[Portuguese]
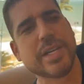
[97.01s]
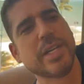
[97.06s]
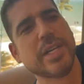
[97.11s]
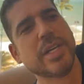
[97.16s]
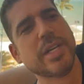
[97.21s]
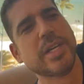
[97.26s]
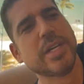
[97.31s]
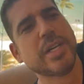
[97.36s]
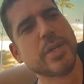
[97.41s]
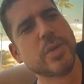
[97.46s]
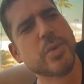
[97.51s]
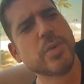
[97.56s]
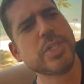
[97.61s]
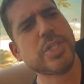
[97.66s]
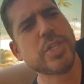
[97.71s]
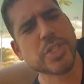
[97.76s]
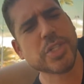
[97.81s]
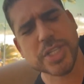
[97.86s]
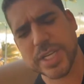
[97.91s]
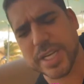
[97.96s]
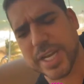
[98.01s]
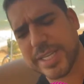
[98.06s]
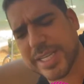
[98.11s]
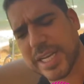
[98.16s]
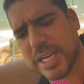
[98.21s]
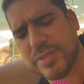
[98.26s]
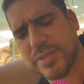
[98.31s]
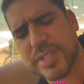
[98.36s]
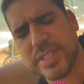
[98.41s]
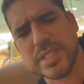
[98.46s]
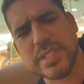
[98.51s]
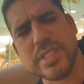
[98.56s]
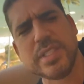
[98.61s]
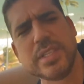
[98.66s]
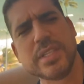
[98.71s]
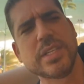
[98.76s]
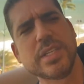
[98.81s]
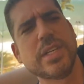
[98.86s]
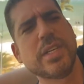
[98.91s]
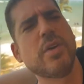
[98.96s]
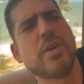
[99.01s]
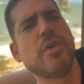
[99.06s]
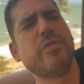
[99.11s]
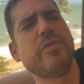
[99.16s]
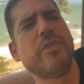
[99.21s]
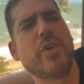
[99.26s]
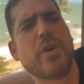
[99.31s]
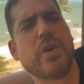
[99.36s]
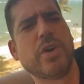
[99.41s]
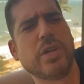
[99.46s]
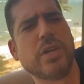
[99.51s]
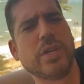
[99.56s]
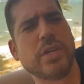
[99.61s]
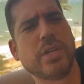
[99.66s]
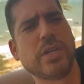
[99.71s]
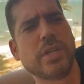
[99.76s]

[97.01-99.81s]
Sim, fofa. Um dia eu cheguei nela e falei assim, ô vó,